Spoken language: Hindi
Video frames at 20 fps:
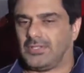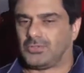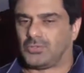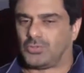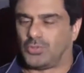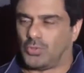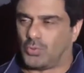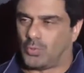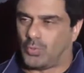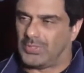
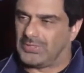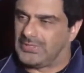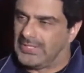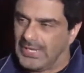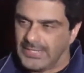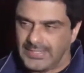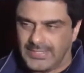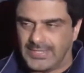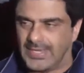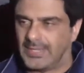तो कोई
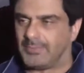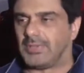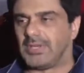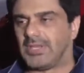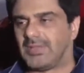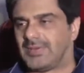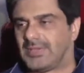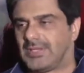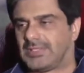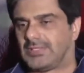थिएटर नहीं
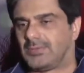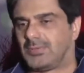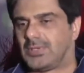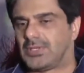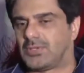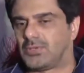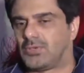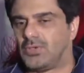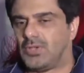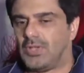मिलने वाला था
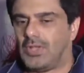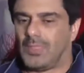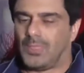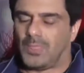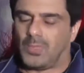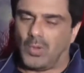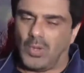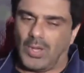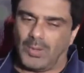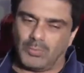हमारे को
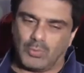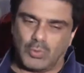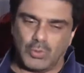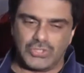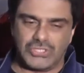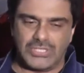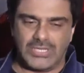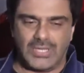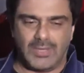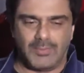तो हम
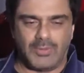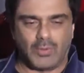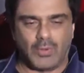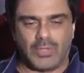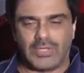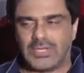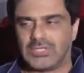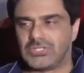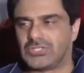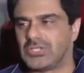खुश हैं हमें कोई
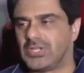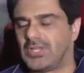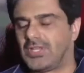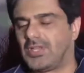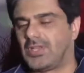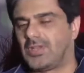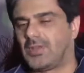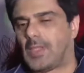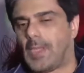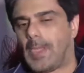टेंशन नहीं
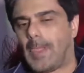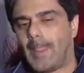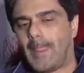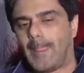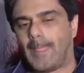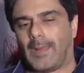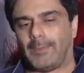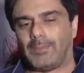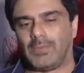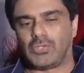है
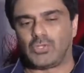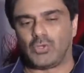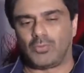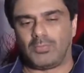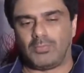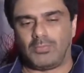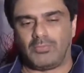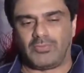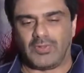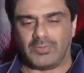हमने जो
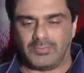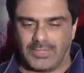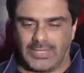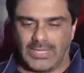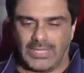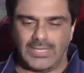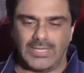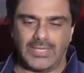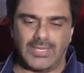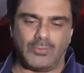फिल्म
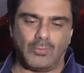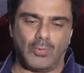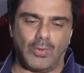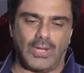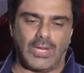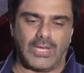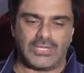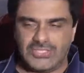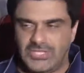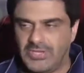बनाई है वो
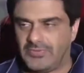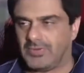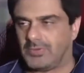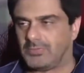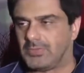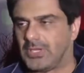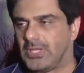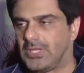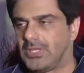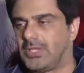अच्छी फिल्म
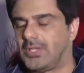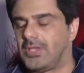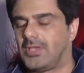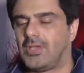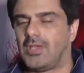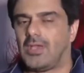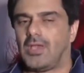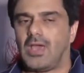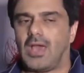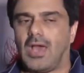बनाई है
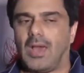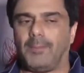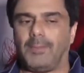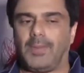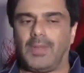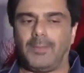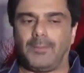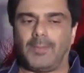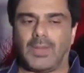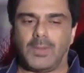
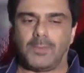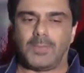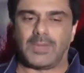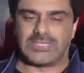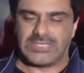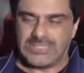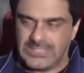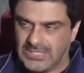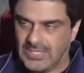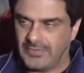अपने
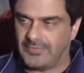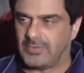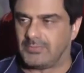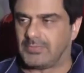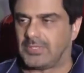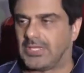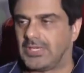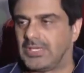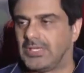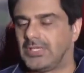मनपसंद की फिल्म
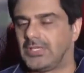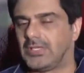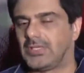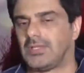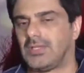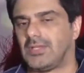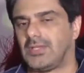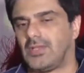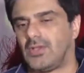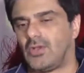बनाई है
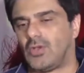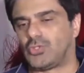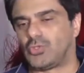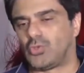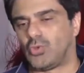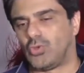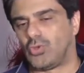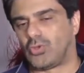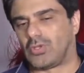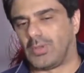और जो
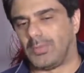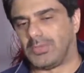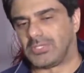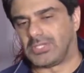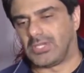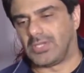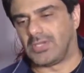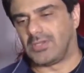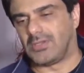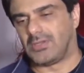लोग
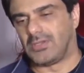हमेशा